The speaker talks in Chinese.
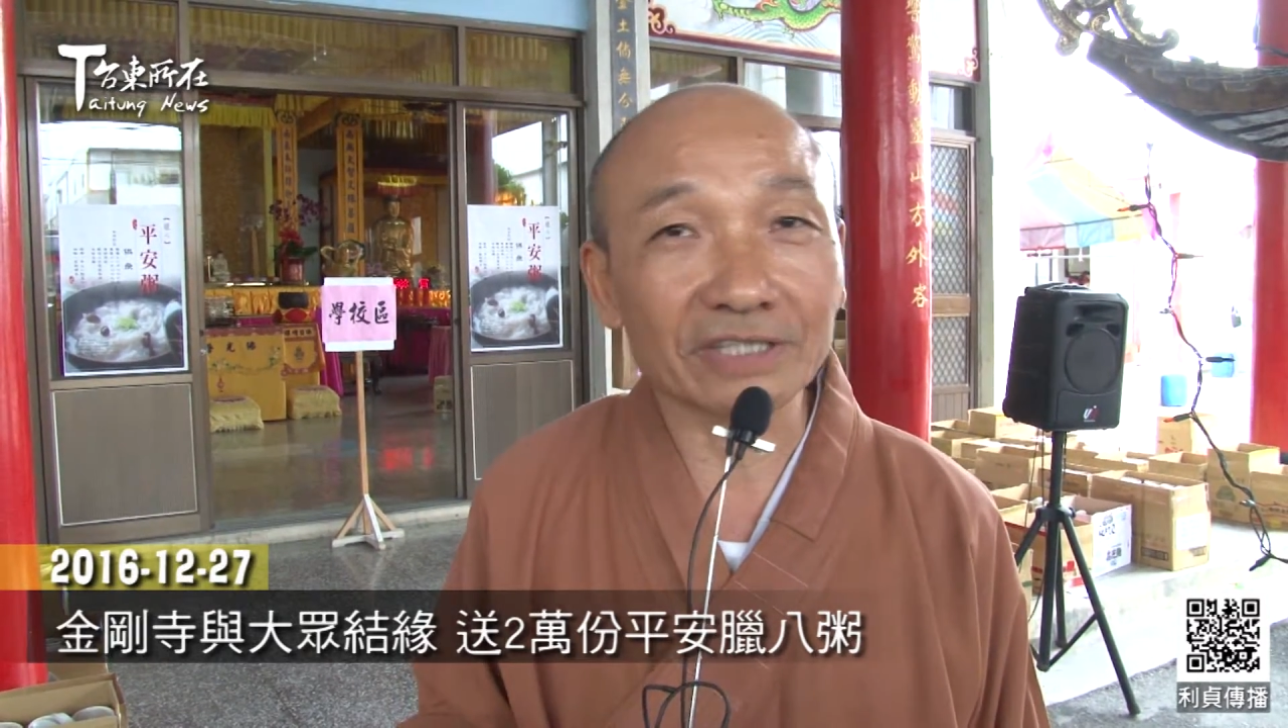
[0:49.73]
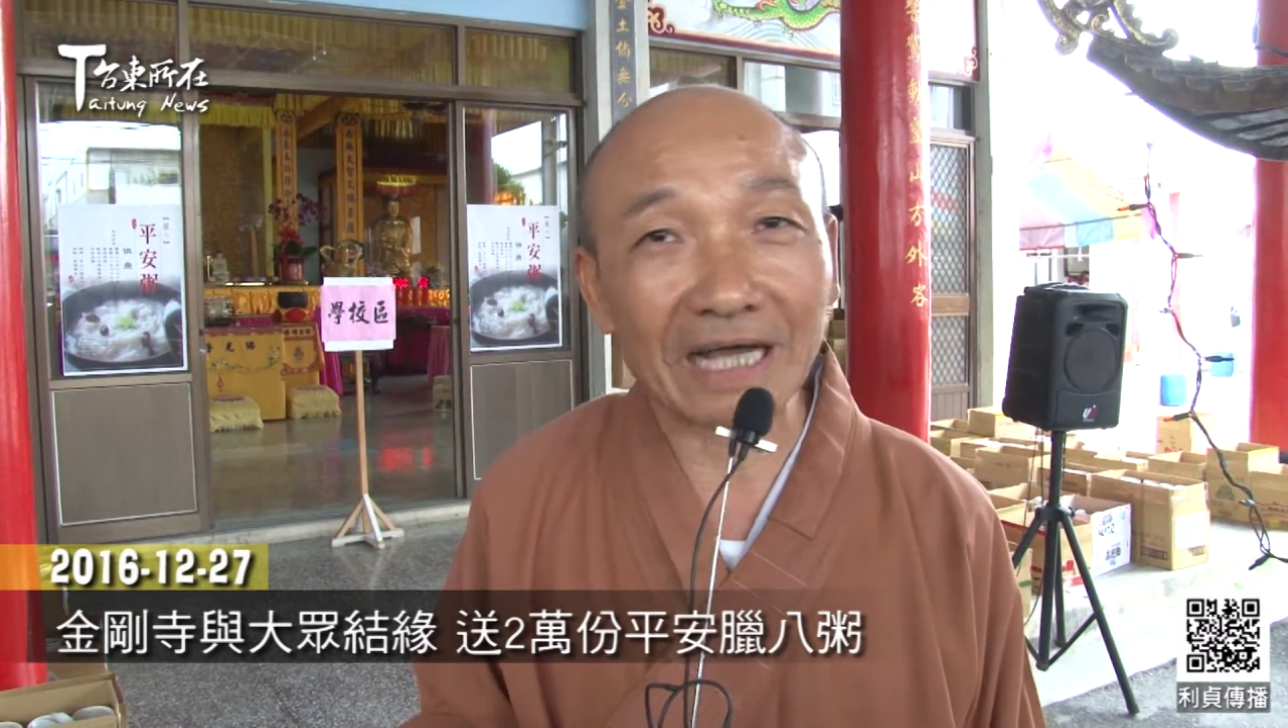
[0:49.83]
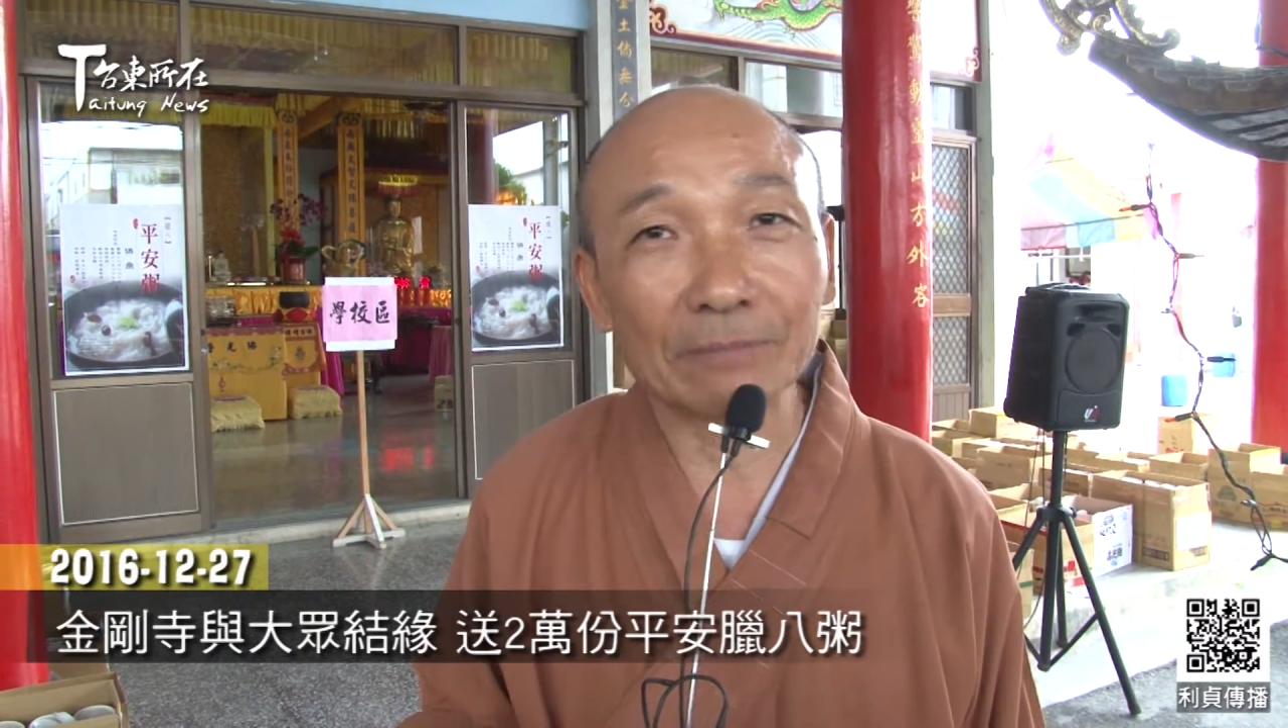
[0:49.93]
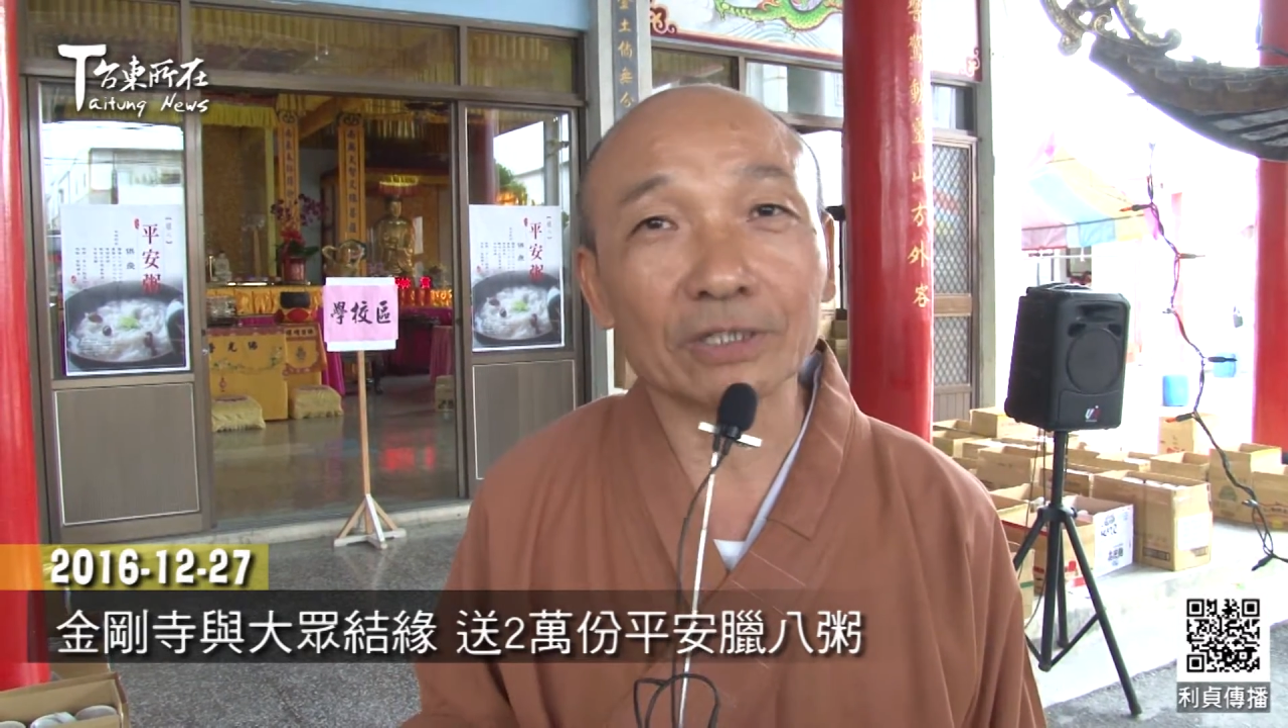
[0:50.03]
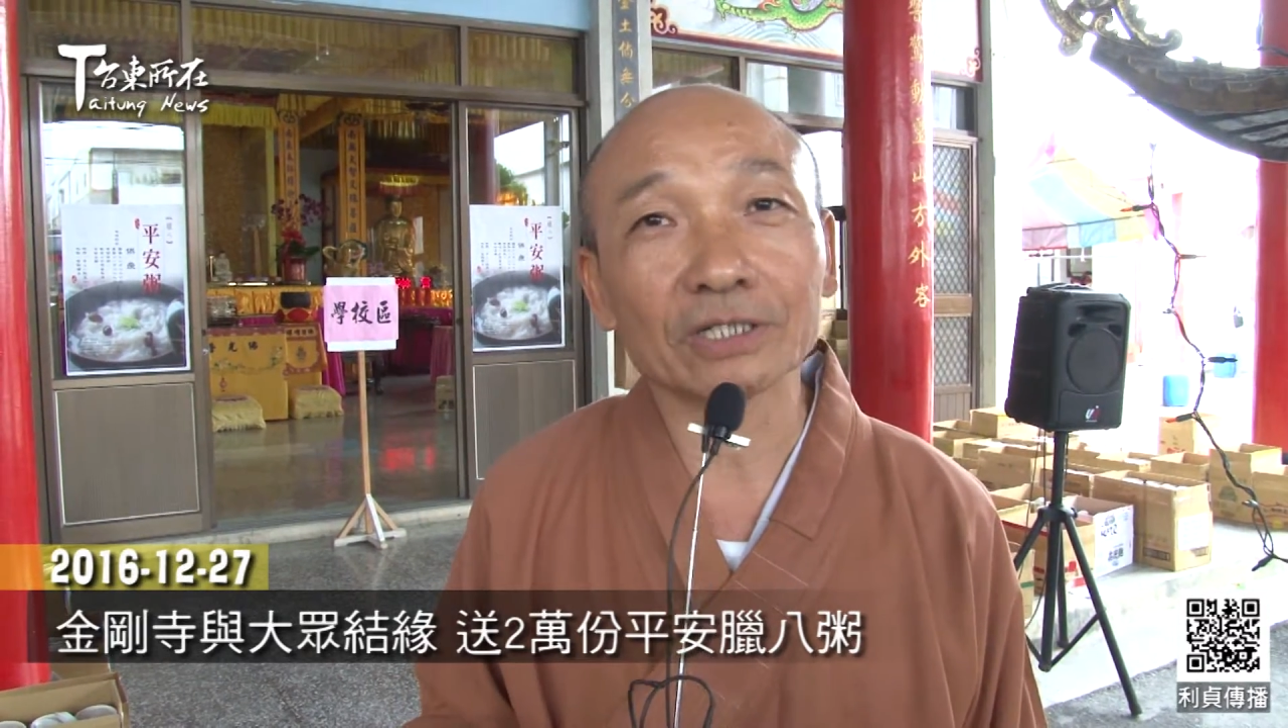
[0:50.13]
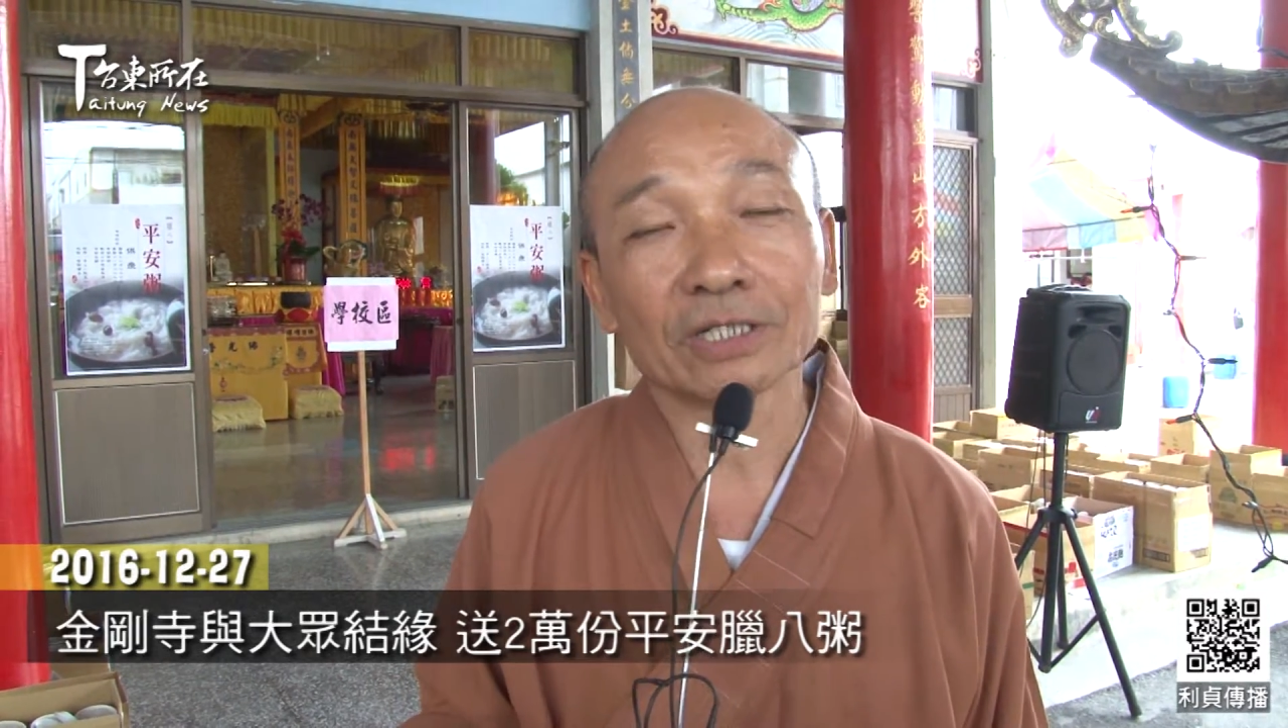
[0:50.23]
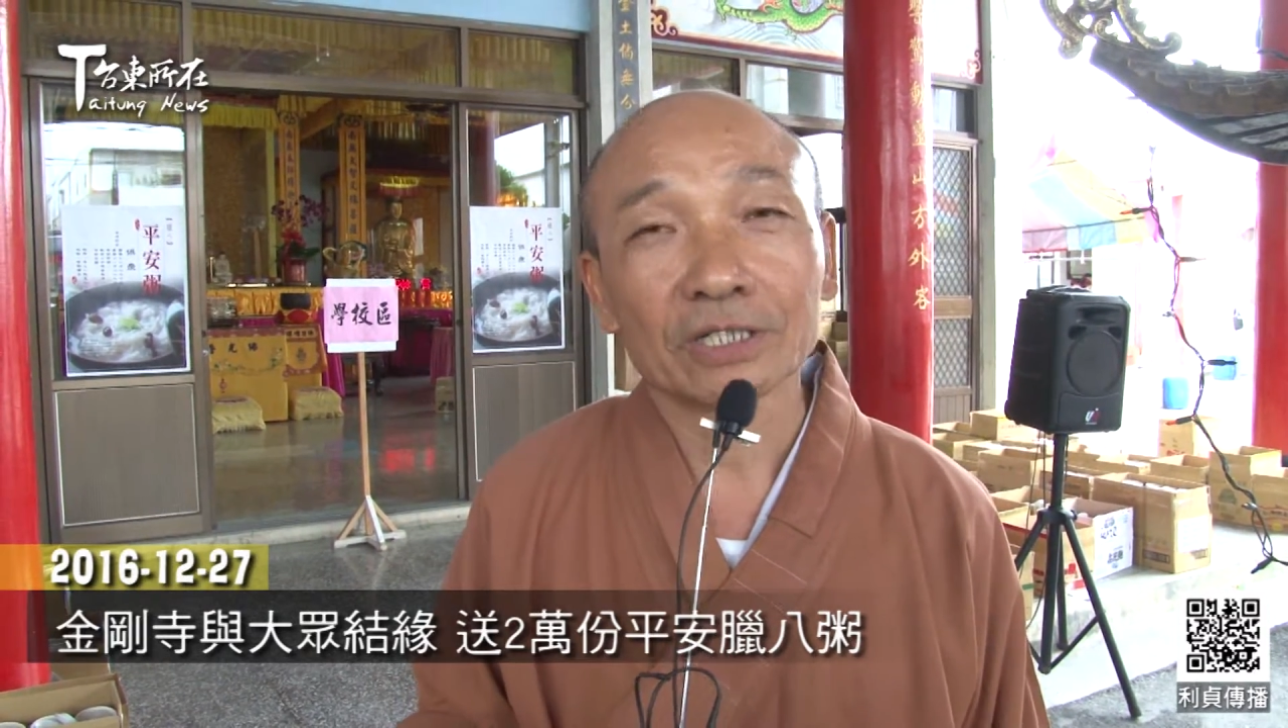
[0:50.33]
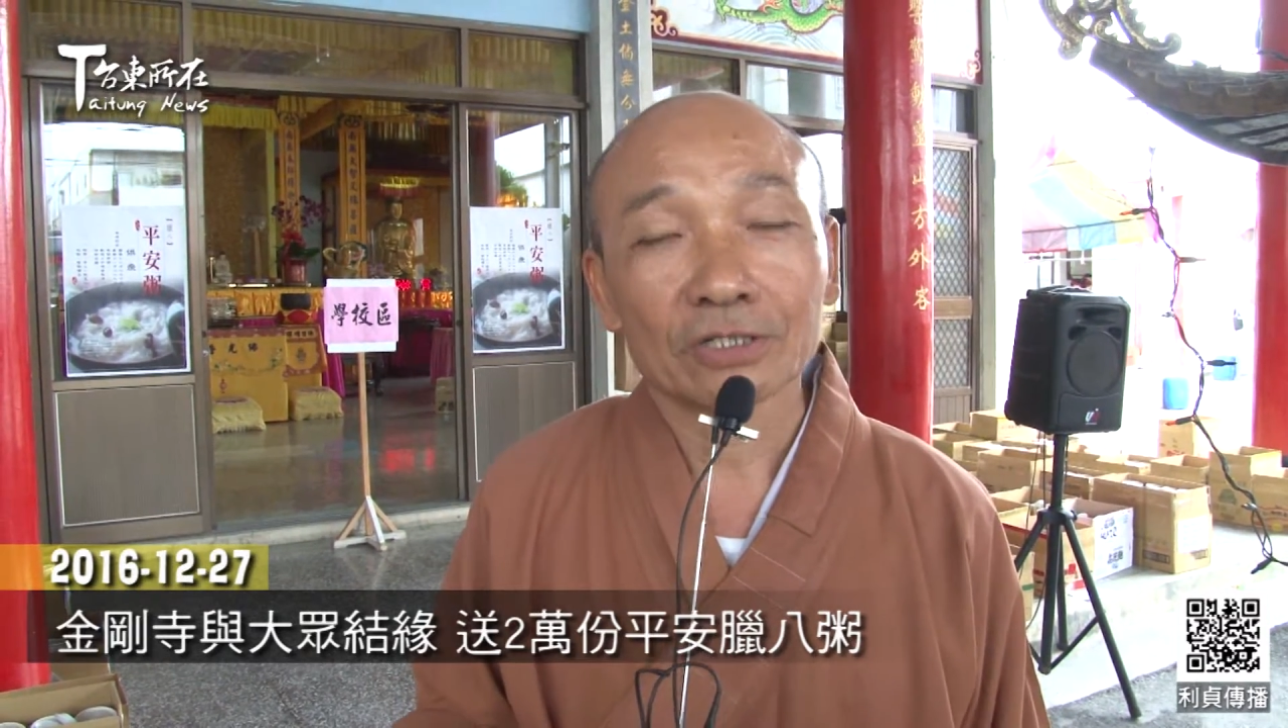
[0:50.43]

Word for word: 大门，